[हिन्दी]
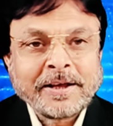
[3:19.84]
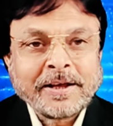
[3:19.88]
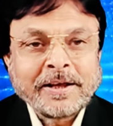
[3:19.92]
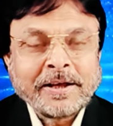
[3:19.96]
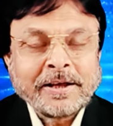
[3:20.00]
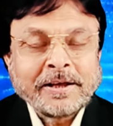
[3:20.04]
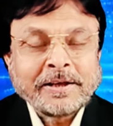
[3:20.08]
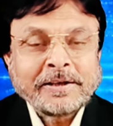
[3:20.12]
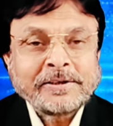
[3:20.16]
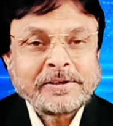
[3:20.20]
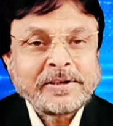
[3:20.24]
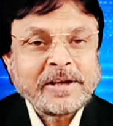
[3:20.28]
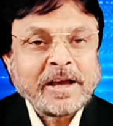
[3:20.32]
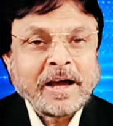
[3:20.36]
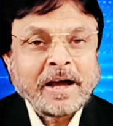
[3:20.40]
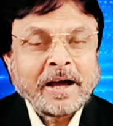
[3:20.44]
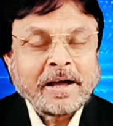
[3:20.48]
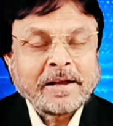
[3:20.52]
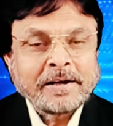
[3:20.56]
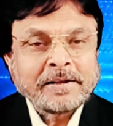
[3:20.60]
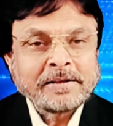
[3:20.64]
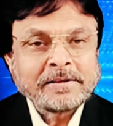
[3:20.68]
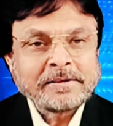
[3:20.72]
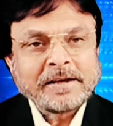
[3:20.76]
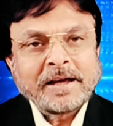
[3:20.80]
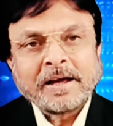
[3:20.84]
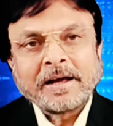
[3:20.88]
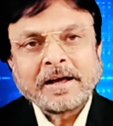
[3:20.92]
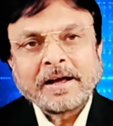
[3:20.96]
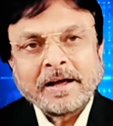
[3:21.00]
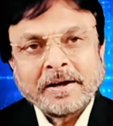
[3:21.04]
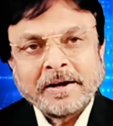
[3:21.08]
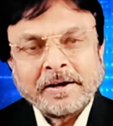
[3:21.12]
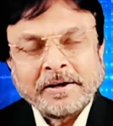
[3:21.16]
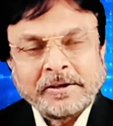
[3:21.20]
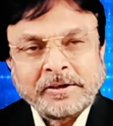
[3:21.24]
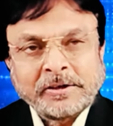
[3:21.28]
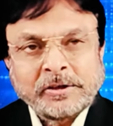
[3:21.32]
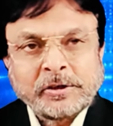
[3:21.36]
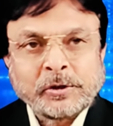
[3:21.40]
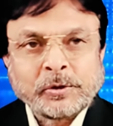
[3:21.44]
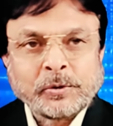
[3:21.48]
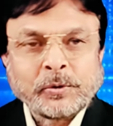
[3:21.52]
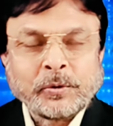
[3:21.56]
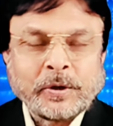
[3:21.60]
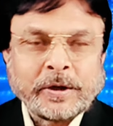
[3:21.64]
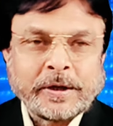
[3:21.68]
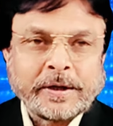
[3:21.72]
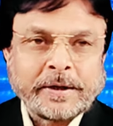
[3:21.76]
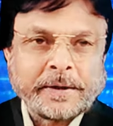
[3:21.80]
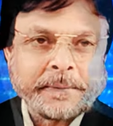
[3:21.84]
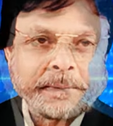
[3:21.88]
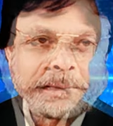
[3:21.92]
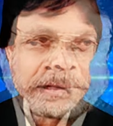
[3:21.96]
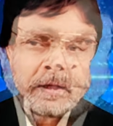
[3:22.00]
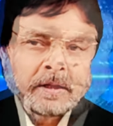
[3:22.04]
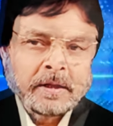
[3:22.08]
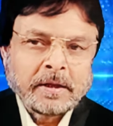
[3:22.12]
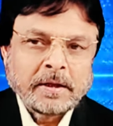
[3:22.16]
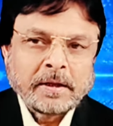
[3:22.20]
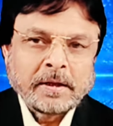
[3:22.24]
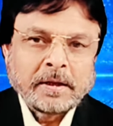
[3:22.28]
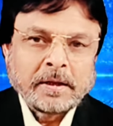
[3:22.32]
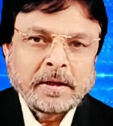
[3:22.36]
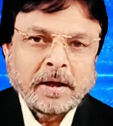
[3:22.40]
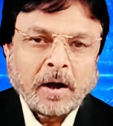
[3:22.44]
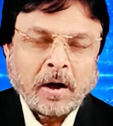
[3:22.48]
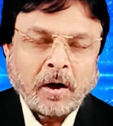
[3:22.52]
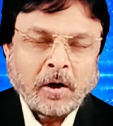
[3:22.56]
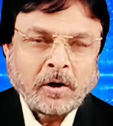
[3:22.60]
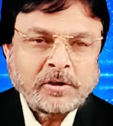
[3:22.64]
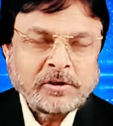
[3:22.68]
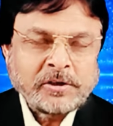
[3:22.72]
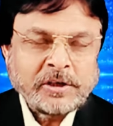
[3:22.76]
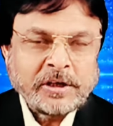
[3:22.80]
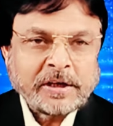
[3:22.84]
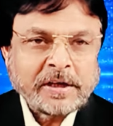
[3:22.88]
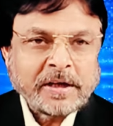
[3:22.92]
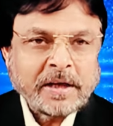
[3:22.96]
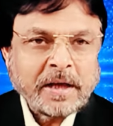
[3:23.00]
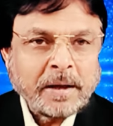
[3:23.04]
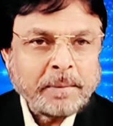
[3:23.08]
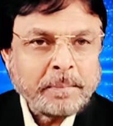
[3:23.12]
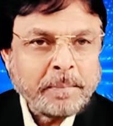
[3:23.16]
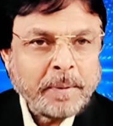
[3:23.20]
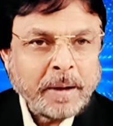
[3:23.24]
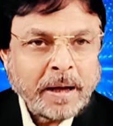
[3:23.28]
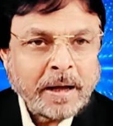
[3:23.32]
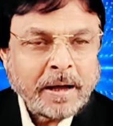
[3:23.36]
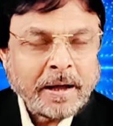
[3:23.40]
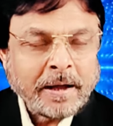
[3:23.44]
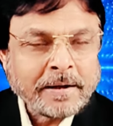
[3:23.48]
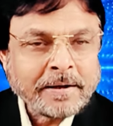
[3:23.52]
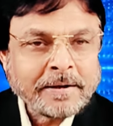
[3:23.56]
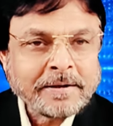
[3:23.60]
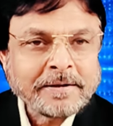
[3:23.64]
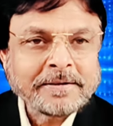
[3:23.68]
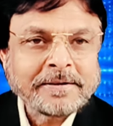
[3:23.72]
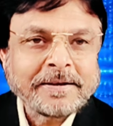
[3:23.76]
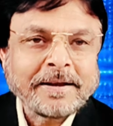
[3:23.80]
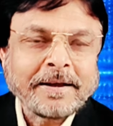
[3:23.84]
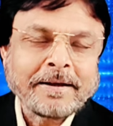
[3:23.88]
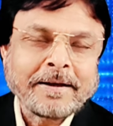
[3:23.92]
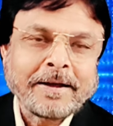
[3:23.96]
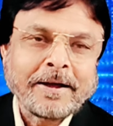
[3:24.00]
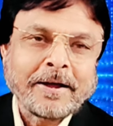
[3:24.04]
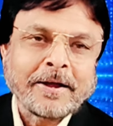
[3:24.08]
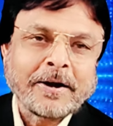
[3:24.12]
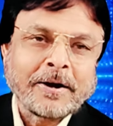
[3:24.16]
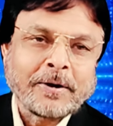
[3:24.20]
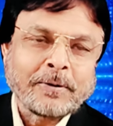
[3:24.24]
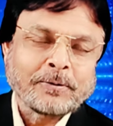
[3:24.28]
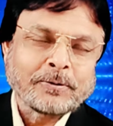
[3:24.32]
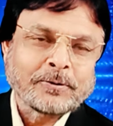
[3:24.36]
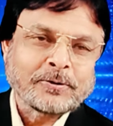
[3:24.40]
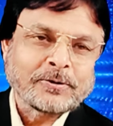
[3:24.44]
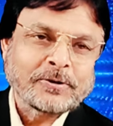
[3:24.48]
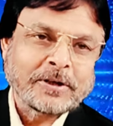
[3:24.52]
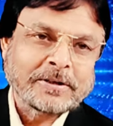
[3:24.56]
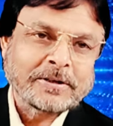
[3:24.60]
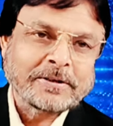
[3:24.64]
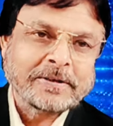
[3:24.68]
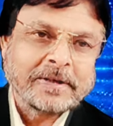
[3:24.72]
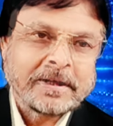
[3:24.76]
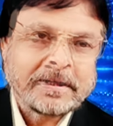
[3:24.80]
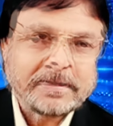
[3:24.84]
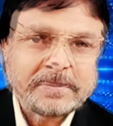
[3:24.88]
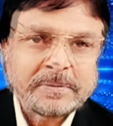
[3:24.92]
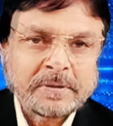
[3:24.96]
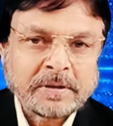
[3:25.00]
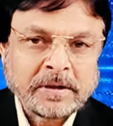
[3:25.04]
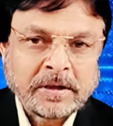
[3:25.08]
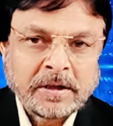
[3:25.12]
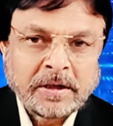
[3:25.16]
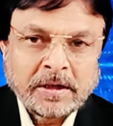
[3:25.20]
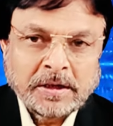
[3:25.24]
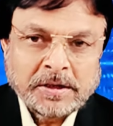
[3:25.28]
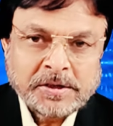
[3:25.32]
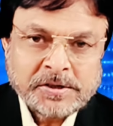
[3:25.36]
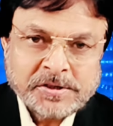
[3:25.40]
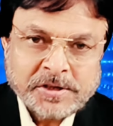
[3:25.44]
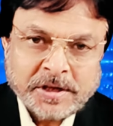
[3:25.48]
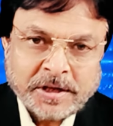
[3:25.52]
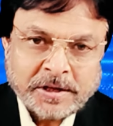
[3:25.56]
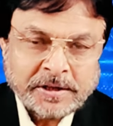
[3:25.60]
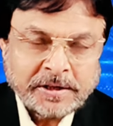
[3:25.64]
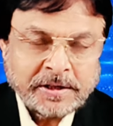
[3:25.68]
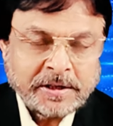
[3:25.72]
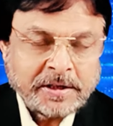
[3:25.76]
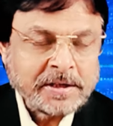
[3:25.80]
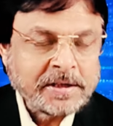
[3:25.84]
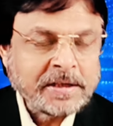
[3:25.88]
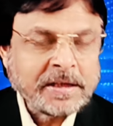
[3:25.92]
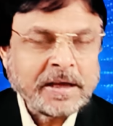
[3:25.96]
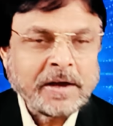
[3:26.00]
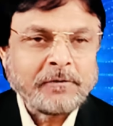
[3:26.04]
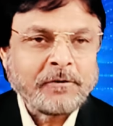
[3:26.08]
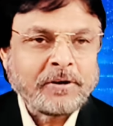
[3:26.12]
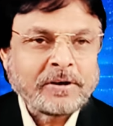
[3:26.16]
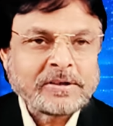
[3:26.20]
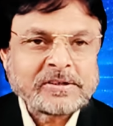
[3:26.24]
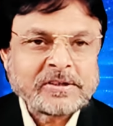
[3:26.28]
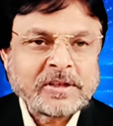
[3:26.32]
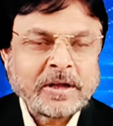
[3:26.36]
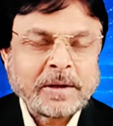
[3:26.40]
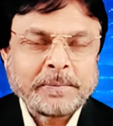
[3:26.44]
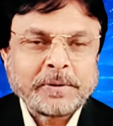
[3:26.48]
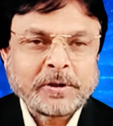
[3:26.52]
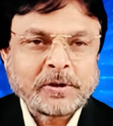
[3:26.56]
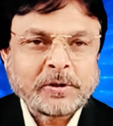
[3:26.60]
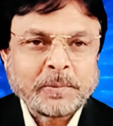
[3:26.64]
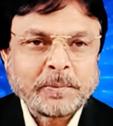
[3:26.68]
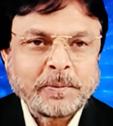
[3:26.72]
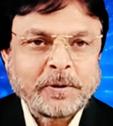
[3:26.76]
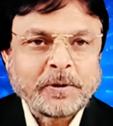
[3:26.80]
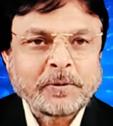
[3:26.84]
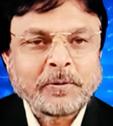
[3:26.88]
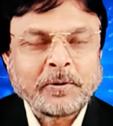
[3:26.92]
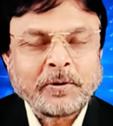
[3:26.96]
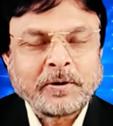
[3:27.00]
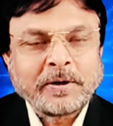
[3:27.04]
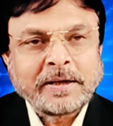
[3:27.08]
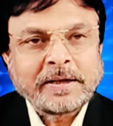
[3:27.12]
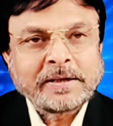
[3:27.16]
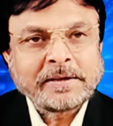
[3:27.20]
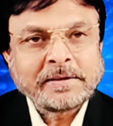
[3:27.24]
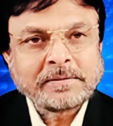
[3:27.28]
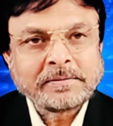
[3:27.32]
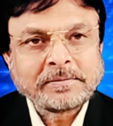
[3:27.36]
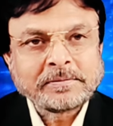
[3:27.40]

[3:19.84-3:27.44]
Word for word: ये आनंद का कारण क्यों है और ये कब आनंद का कारण हो सकता है शरीर की अवस्था में तो बिल्कुल नहीं